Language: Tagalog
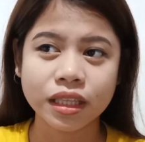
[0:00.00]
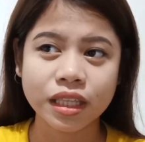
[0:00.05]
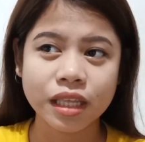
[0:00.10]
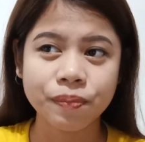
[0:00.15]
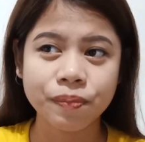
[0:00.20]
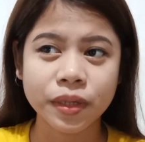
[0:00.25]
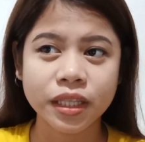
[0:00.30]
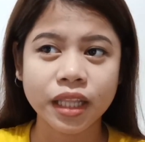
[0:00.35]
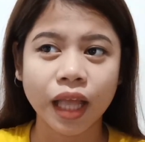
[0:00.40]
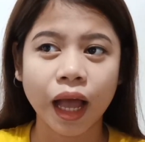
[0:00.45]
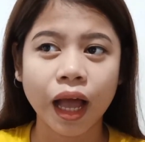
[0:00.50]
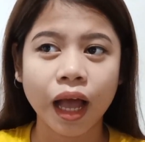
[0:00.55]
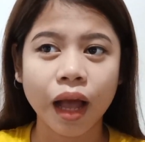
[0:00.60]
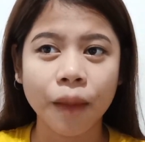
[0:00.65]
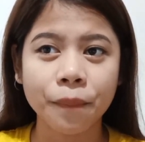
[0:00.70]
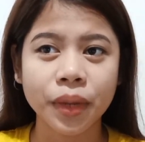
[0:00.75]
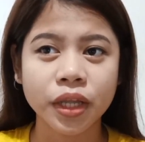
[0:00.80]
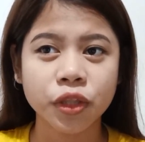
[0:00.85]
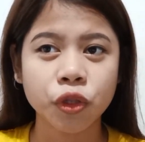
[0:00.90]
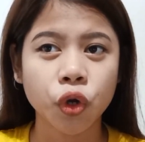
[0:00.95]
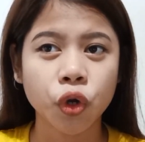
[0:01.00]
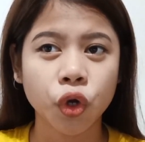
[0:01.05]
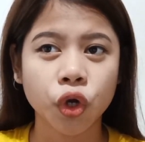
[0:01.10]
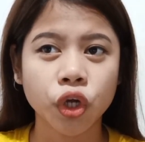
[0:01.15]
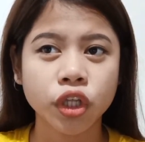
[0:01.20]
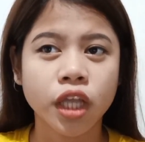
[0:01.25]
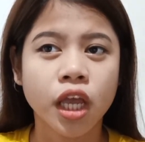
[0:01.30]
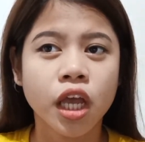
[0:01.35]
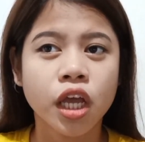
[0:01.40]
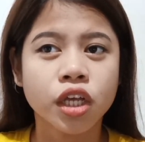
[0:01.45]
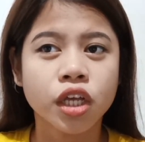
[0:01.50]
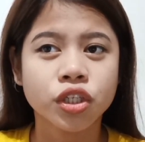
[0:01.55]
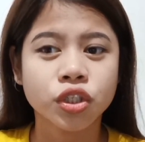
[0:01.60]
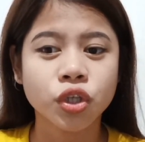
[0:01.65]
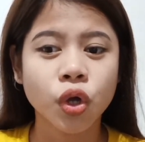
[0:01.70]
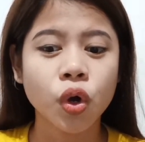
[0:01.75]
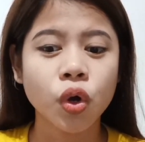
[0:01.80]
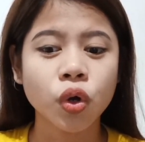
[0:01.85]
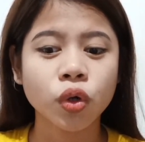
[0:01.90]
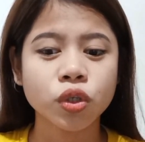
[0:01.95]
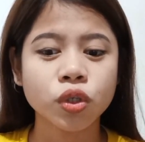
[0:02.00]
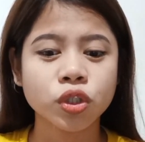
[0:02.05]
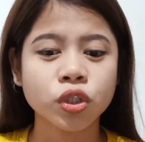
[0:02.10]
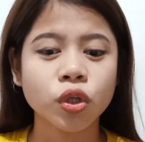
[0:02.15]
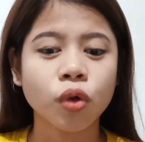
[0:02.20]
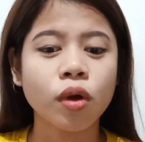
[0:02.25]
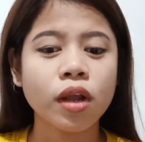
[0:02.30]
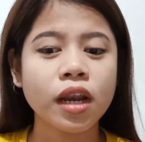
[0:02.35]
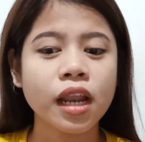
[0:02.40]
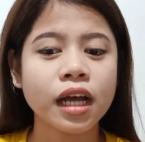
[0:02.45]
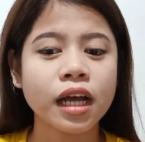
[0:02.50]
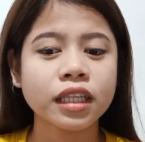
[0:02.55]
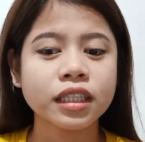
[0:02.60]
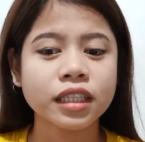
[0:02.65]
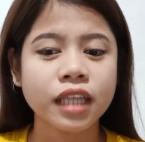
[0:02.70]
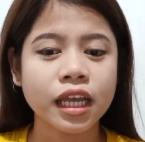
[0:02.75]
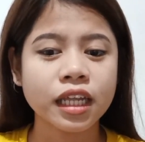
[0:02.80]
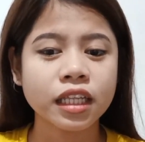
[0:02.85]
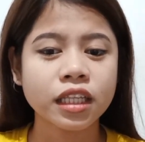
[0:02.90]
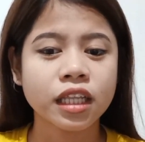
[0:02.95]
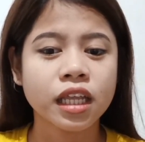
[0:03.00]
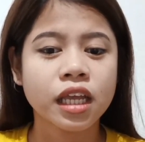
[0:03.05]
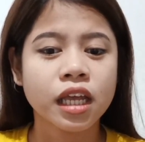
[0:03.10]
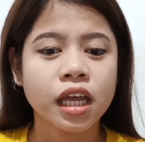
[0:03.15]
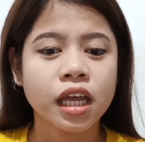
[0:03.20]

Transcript: hindi pa nakakapanood. So, gusto ko lang din